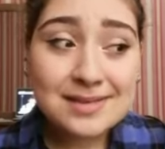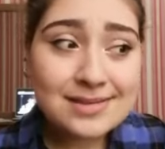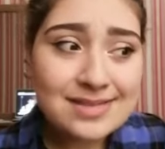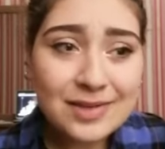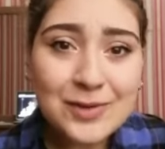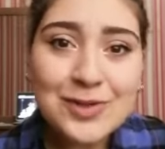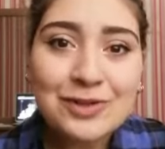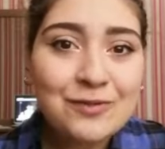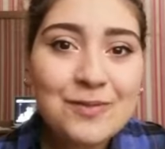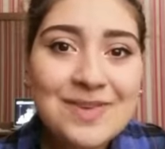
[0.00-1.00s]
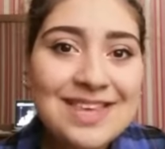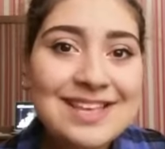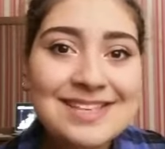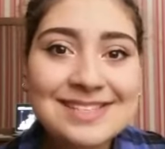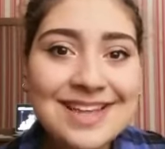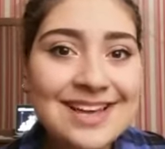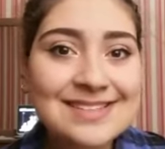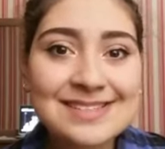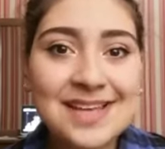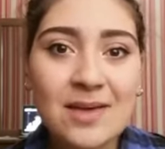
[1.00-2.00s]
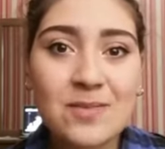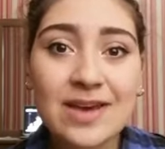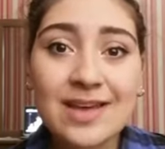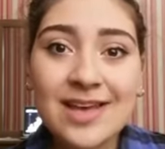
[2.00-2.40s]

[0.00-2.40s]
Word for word: за то, что вы меня, не зная сами,